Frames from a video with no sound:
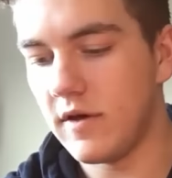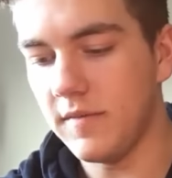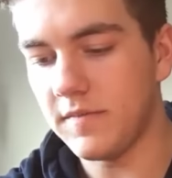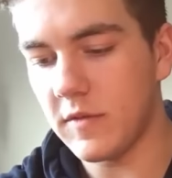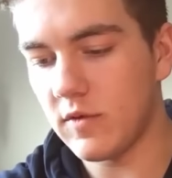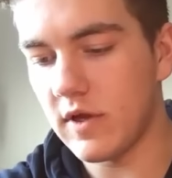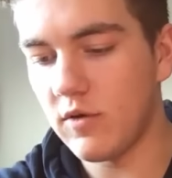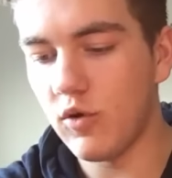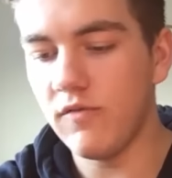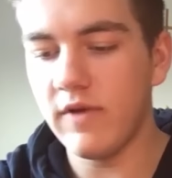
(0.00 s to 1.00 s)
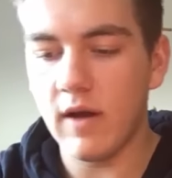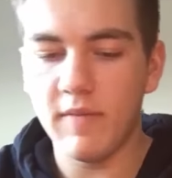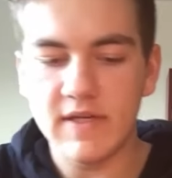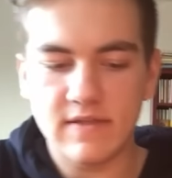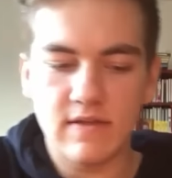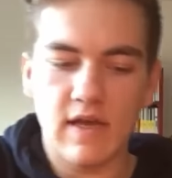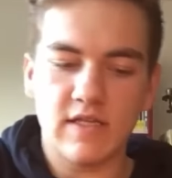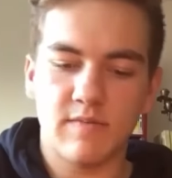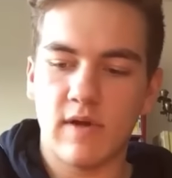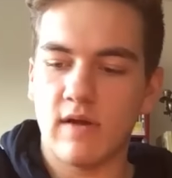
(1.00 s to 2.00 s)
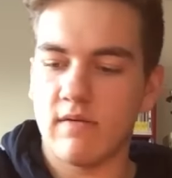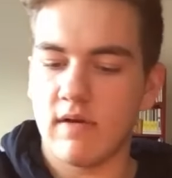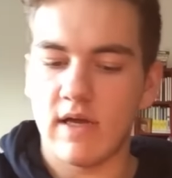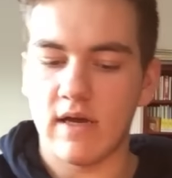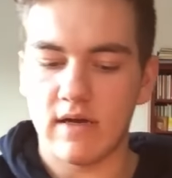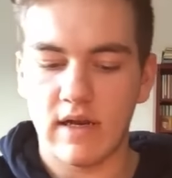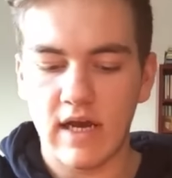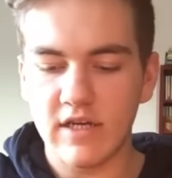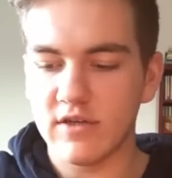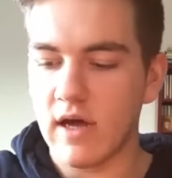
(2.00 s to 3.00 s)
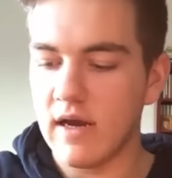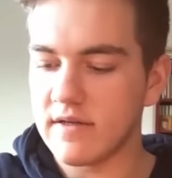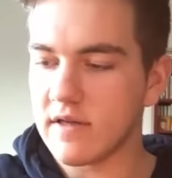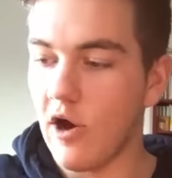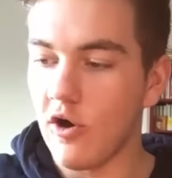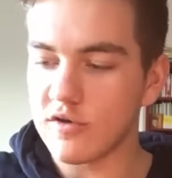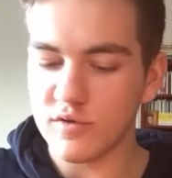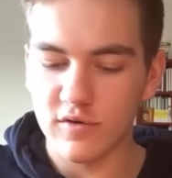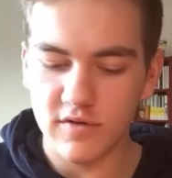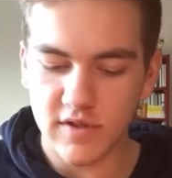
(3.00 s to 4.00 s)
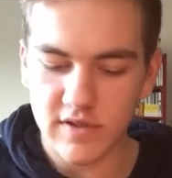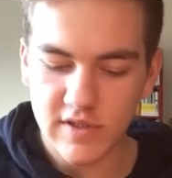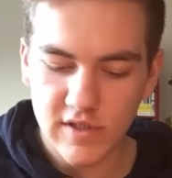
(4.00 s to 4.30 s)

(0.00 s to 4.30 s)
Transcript: So, und dann holen wir am besten erstmal ah ja, gleich schon alles raus und